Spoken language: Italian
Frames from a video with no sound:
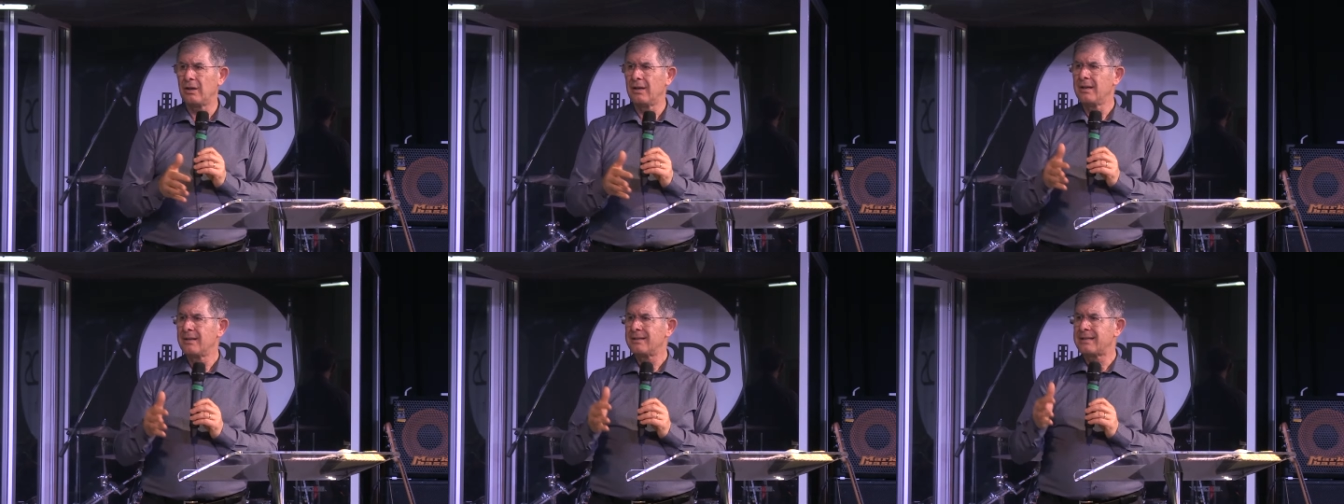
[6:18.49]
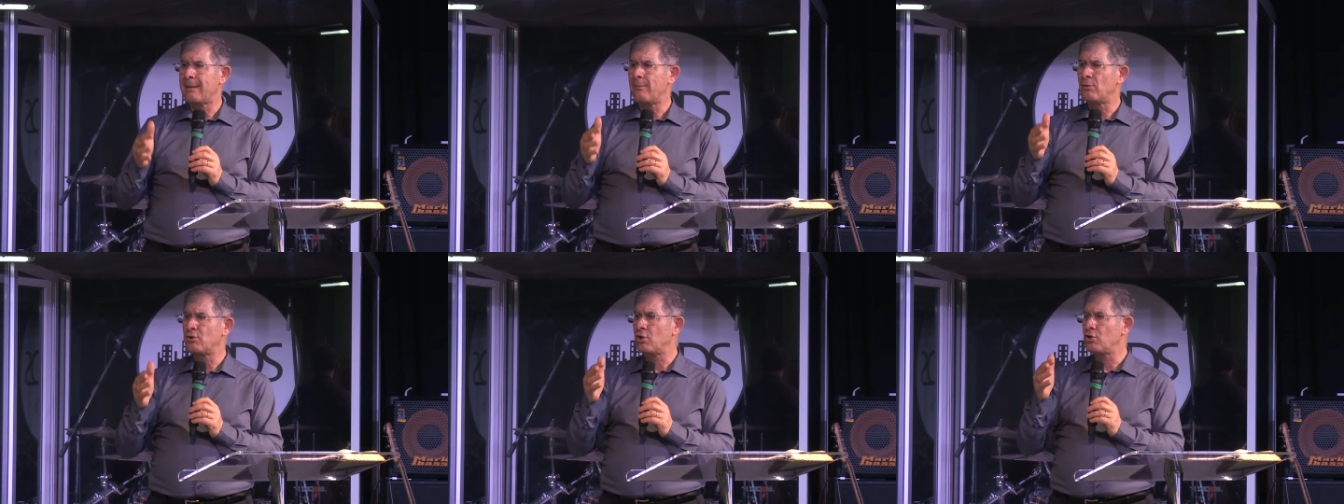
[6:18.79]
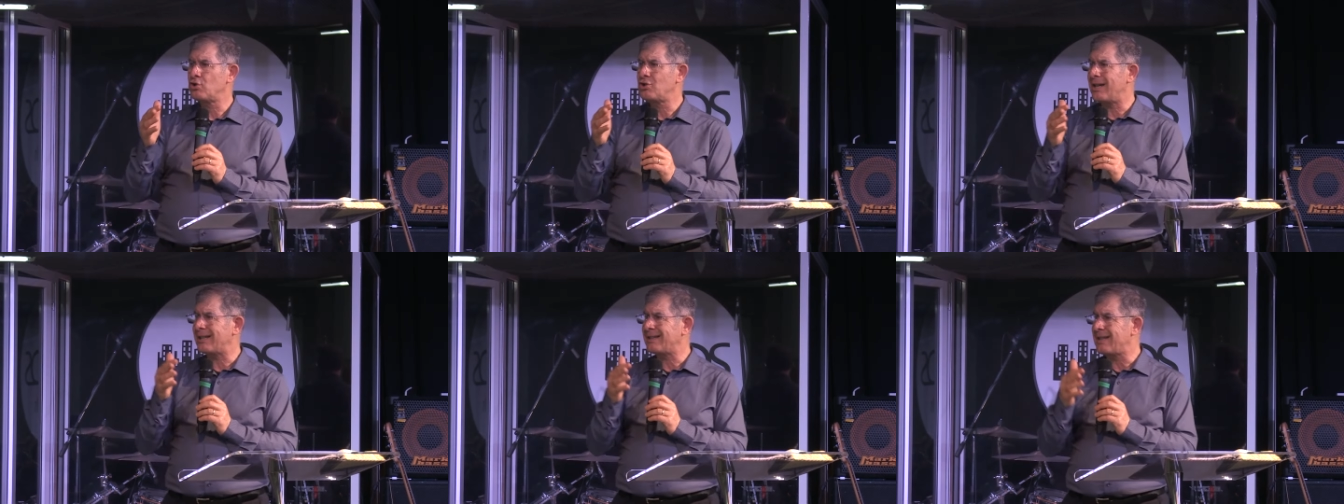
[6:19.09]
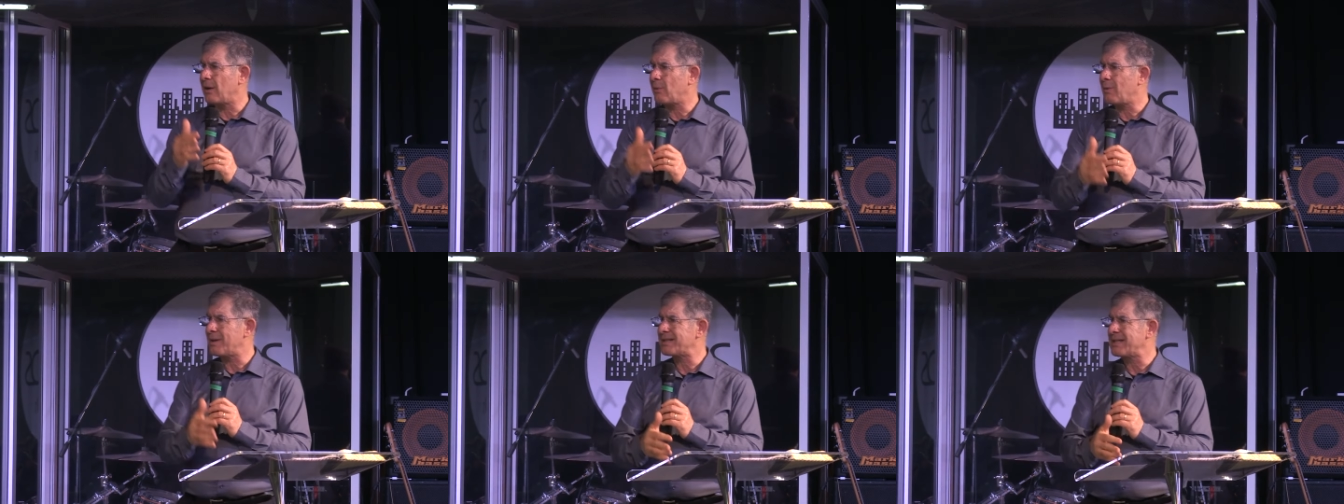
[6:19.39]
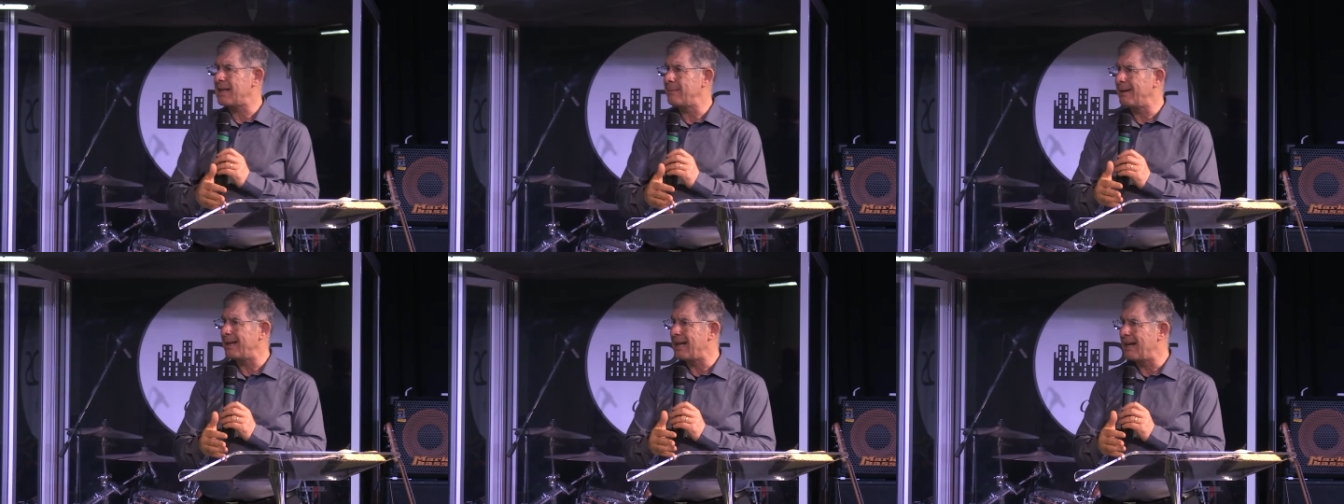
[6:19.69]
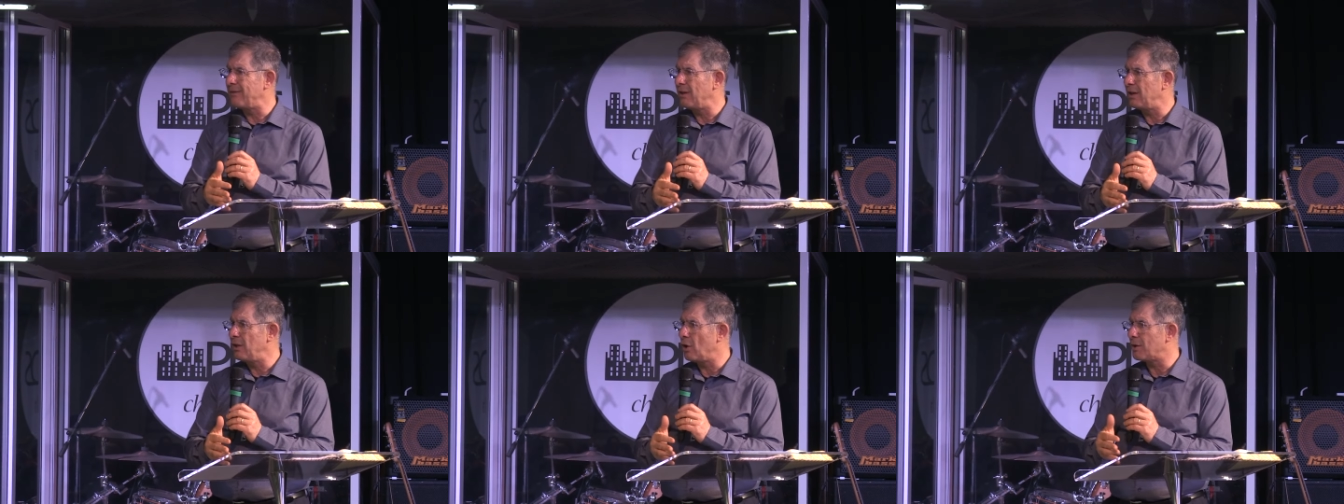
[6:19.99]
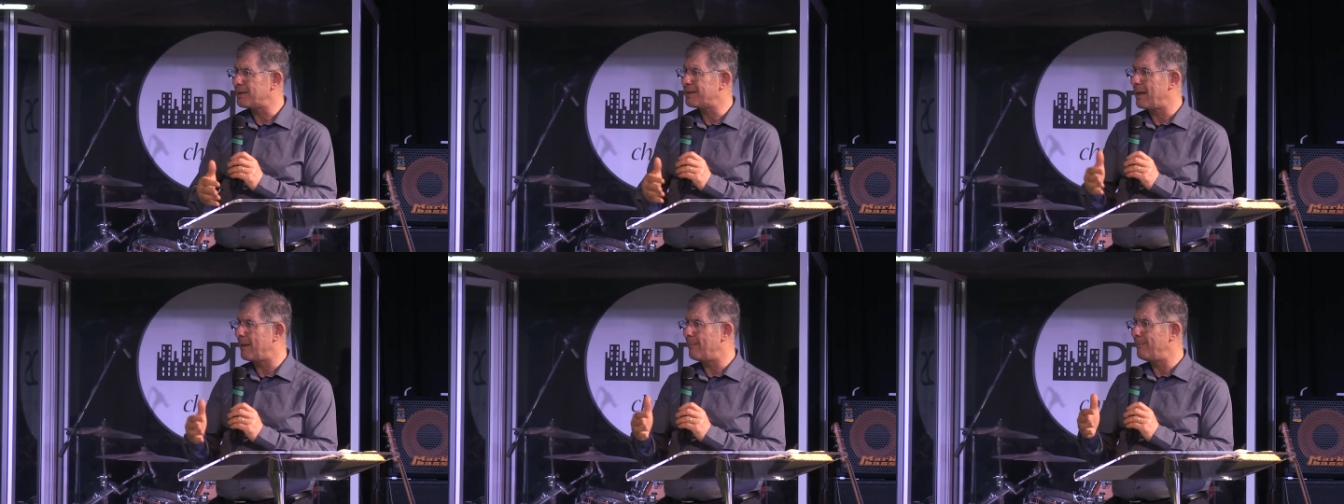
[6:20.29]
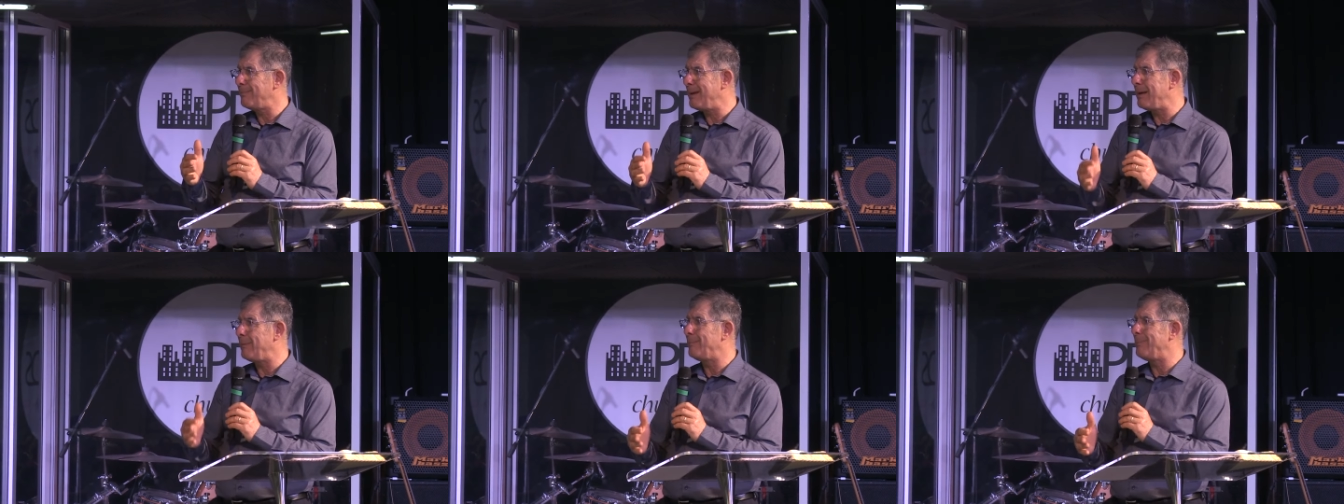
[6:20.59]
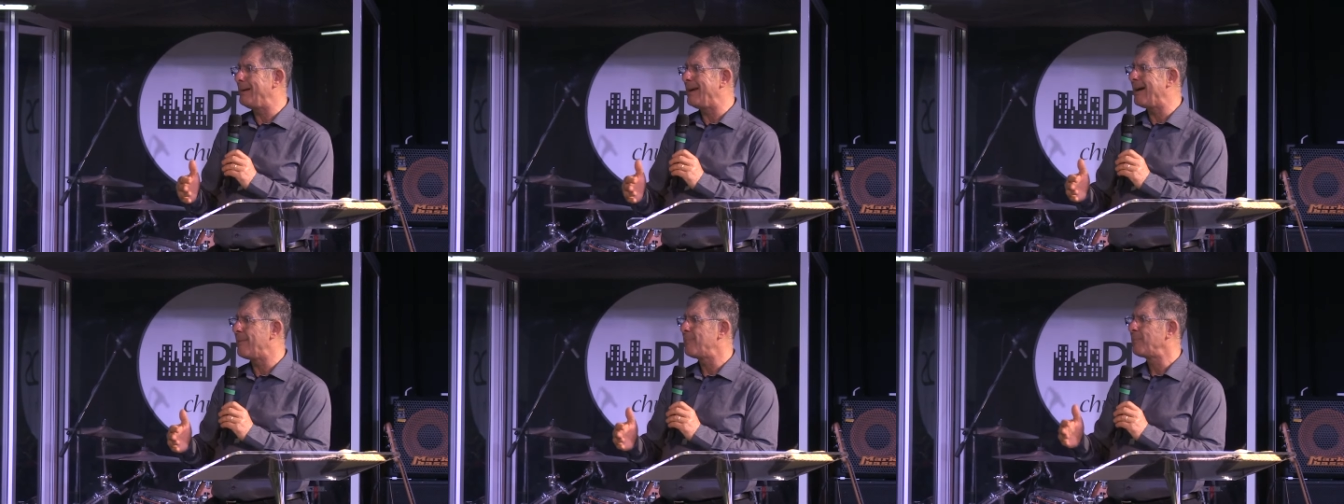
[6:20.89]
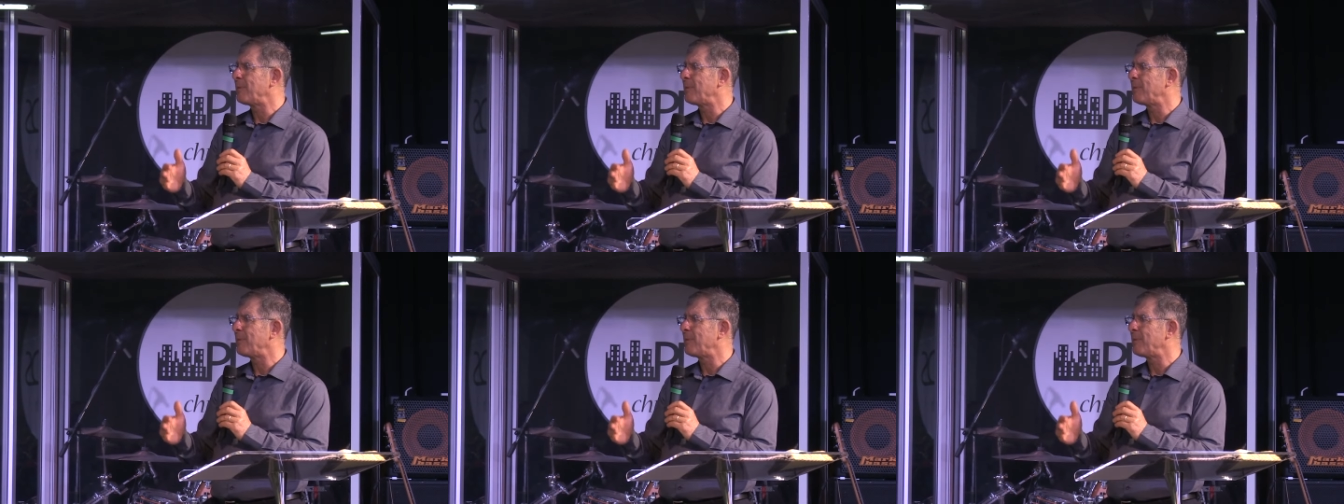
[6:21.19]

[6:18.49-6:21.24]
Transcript: siamo soggetti a questa meravigliosa Bibbia,